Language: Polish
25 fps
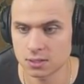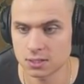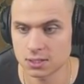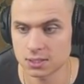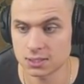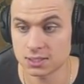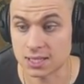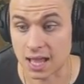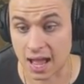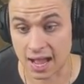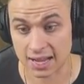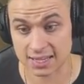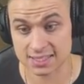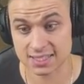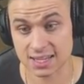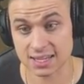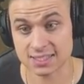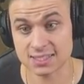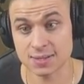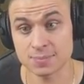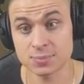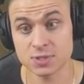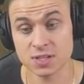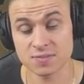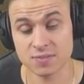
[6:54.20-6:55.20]
Tak,
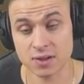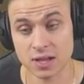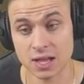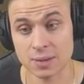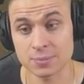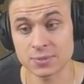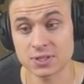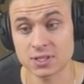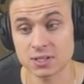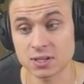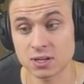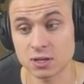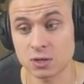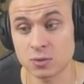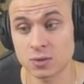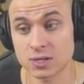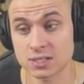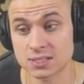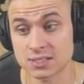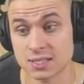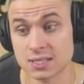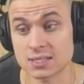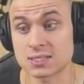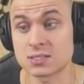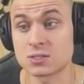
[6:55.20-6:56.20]
zaakceptowała mi tego
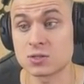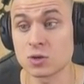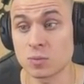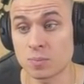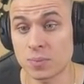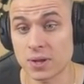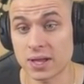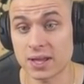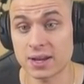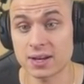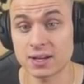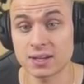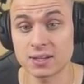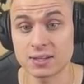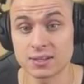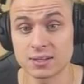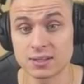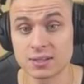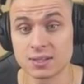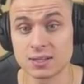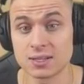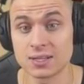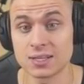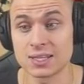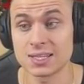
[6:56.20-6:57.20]
questa, super.
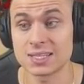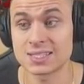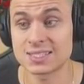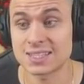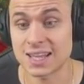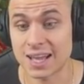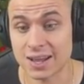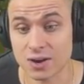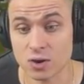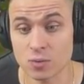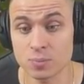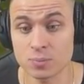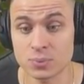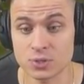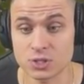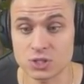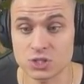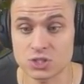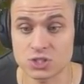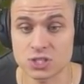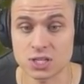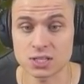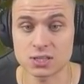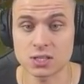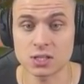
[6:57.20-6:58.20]

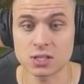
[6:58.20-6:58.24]
Zarąbiście. To